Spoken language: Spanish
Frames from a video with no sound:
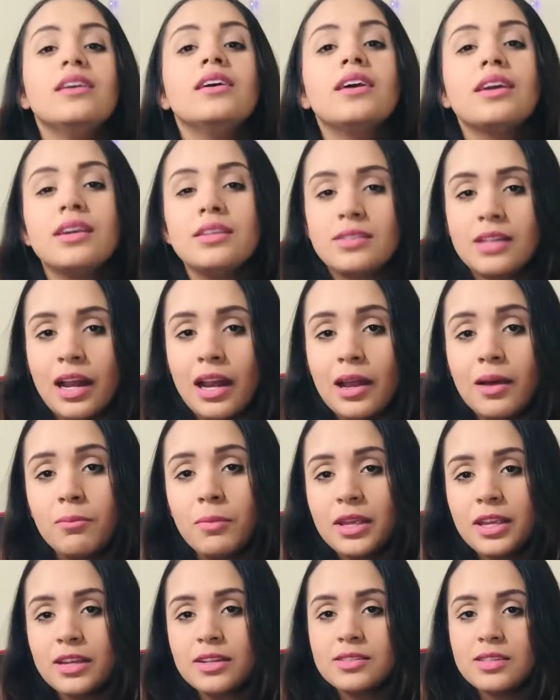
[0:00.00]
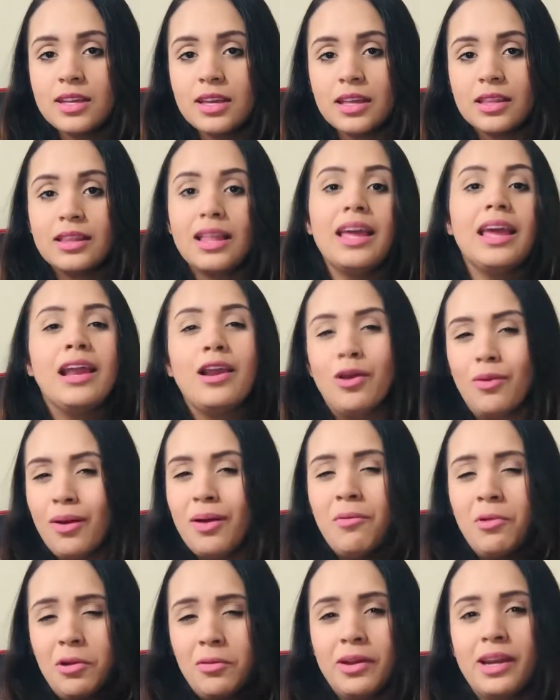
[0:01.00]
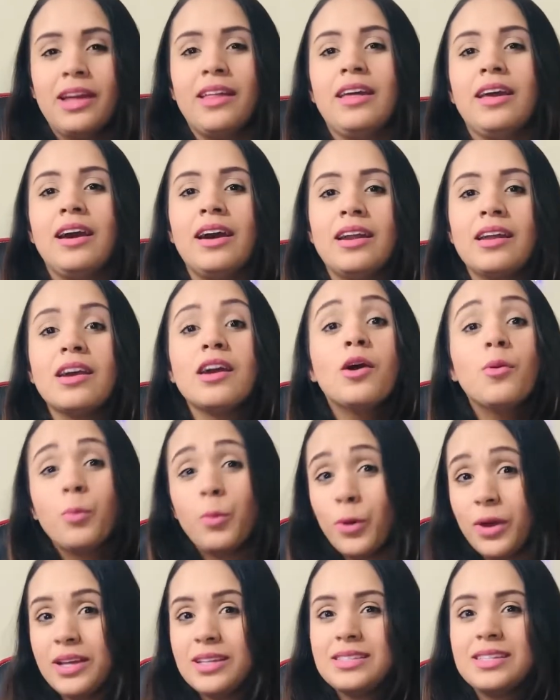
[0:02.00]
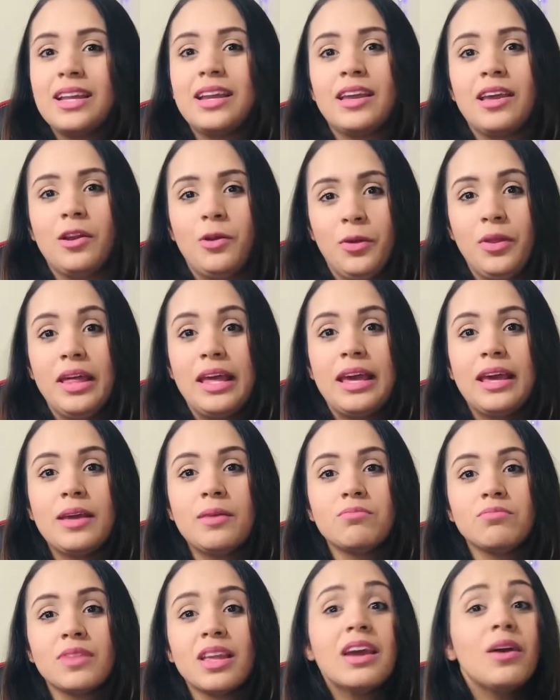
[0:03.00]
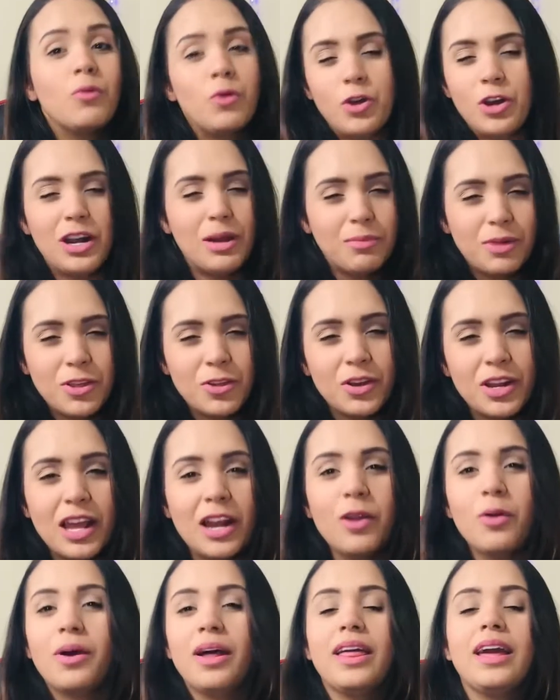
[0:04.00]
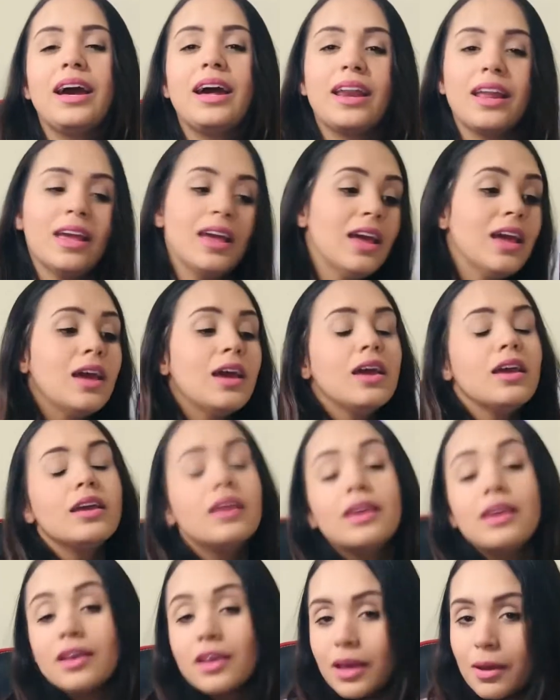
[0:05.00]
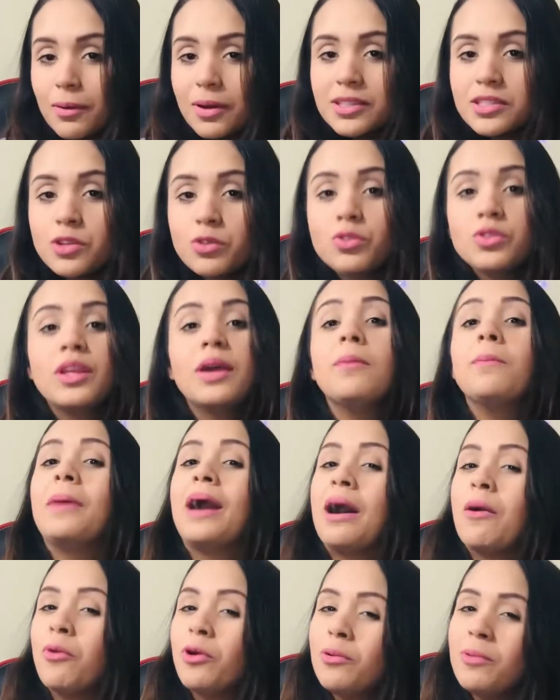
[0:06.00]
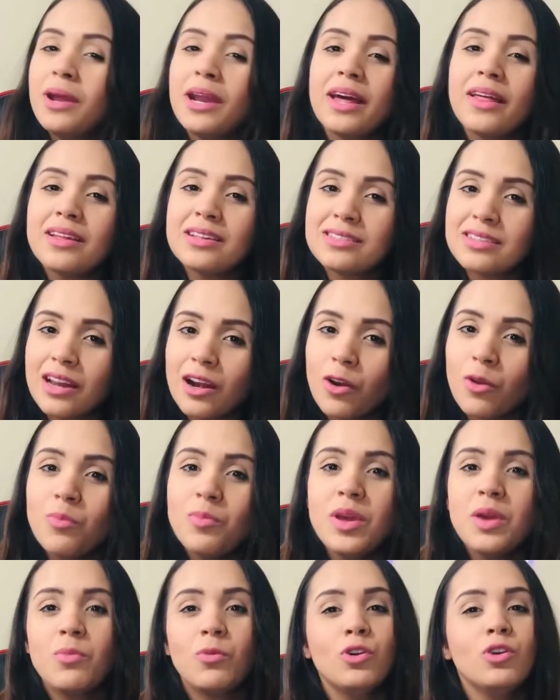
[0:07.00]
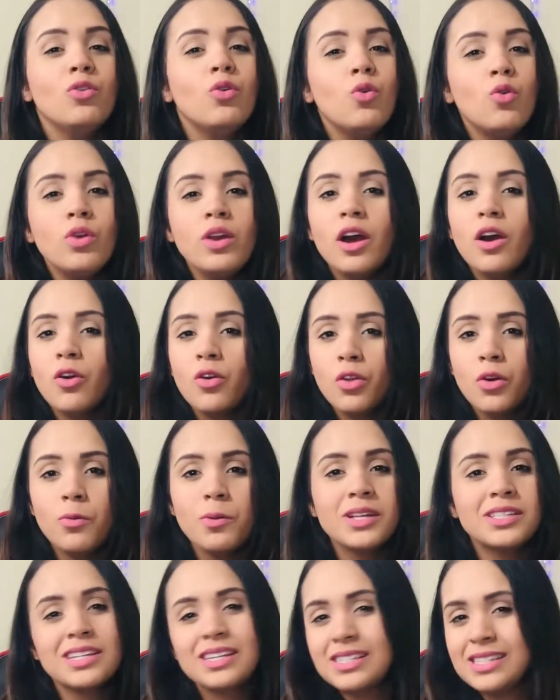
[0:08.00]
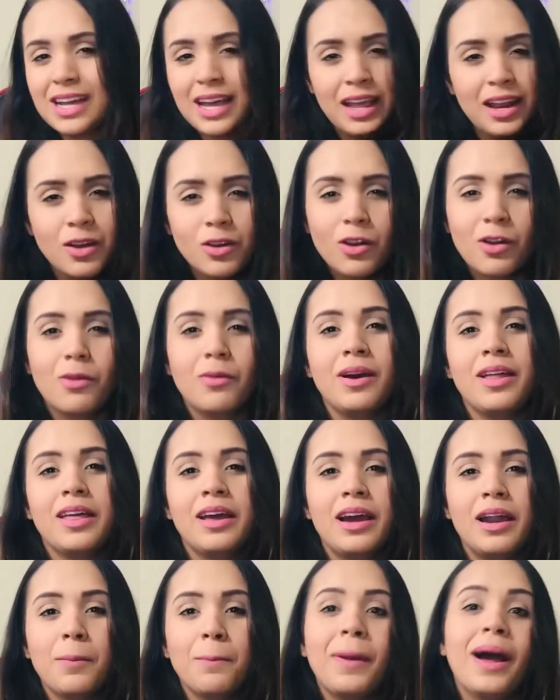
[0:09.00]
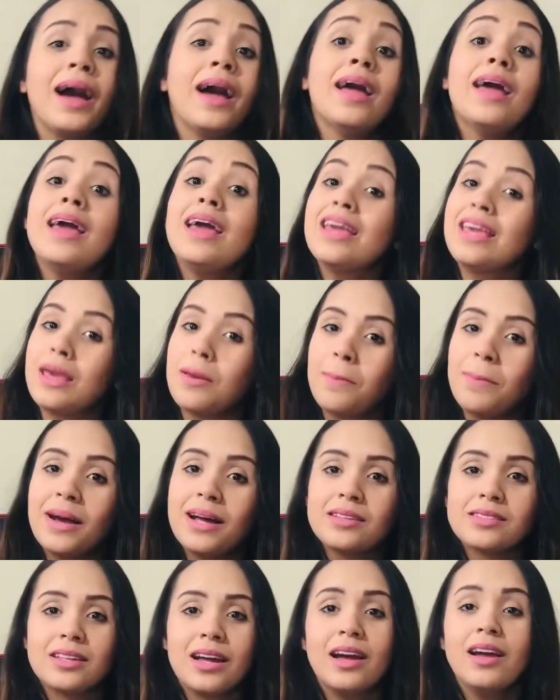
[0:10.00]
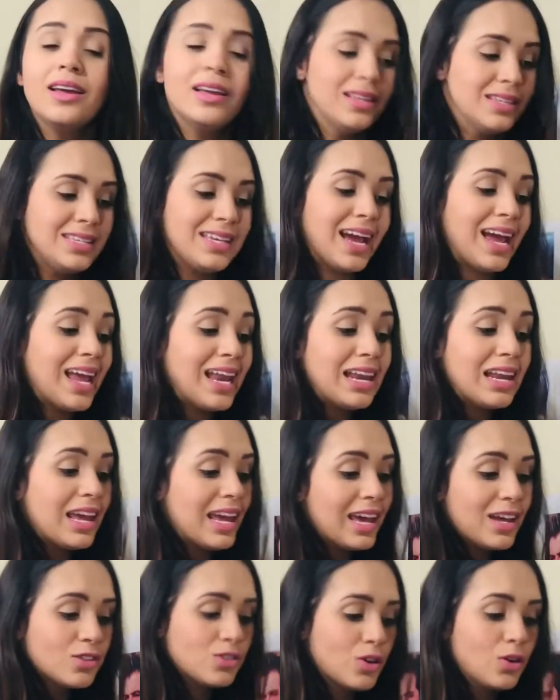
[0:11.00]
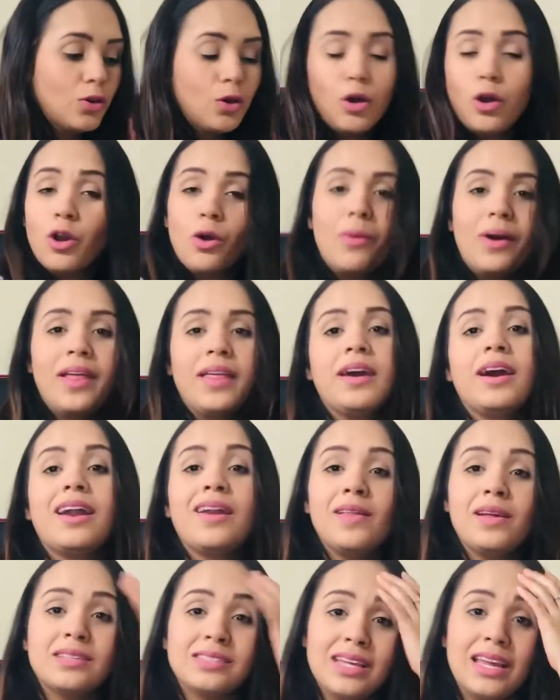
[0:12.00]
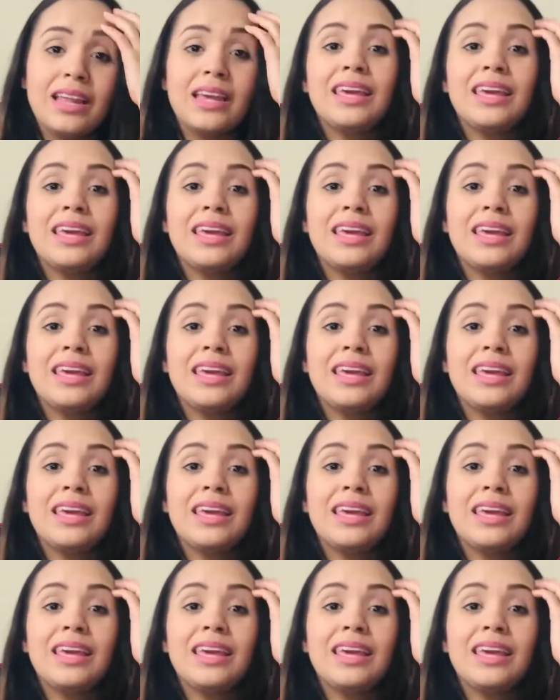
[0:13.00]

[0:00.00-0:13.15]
Quizás la mañana siguiente él lo va a volver a dejar, puede ser que lo deje. Bueno, la mayoría lo va a dejar. ¿Y qué va a hacer usted? Va a volver a decir lo mismo. Una o dos veces ya él no lo va a dejar más. ¿Qué pasa? Ya él eso no lo va a dejar de hacer.